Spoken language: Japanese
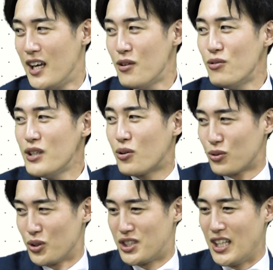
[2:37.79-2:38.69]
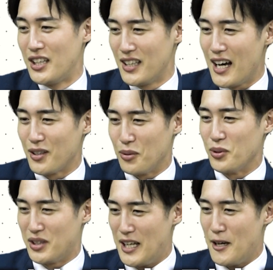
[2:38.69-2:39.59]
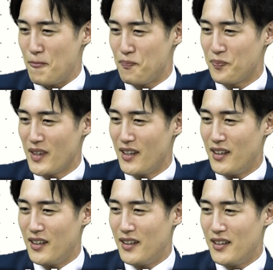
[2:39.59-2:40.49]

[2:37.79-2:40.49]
えぐいことしてんなと思ってない